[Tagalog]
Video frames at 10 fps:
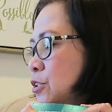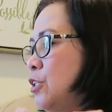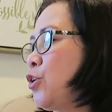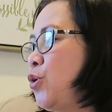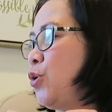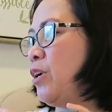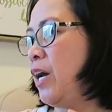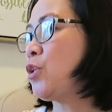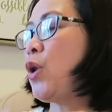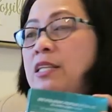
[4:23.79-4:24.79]
So ito,
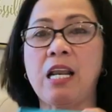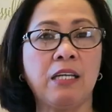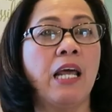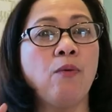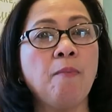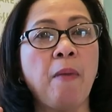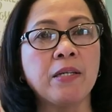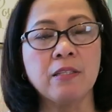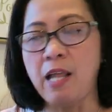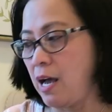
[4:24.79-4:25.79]
ito lang talaga, dalawang
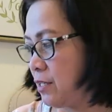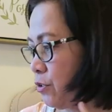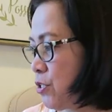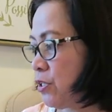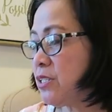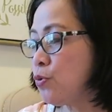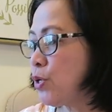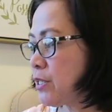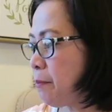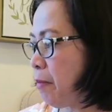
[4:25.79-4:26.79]
box lang. So isang,
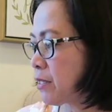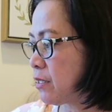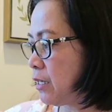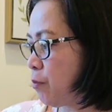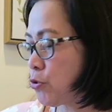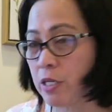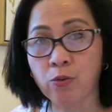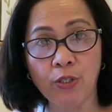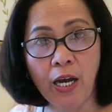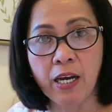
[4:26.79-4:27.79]
itong isang box na
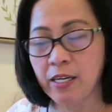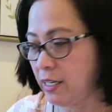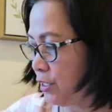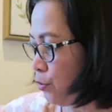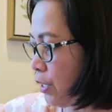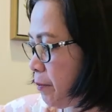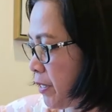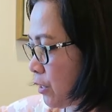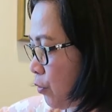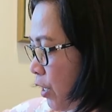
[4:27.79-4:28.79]
nabuksan ko na. Yung
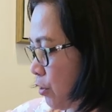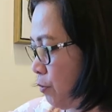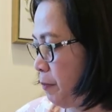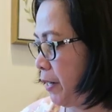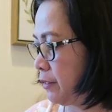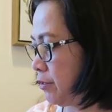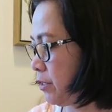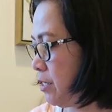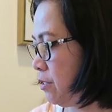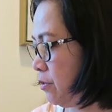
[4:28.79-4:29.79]
laman nito, ito, papakita
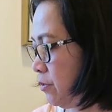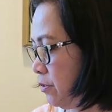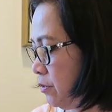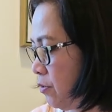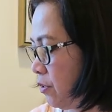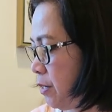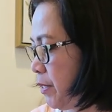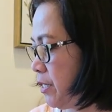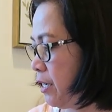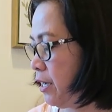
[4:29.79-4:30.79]
ko sa inyo. itong
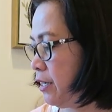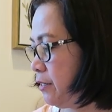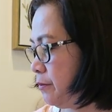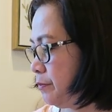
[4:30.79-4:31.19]
laman niya.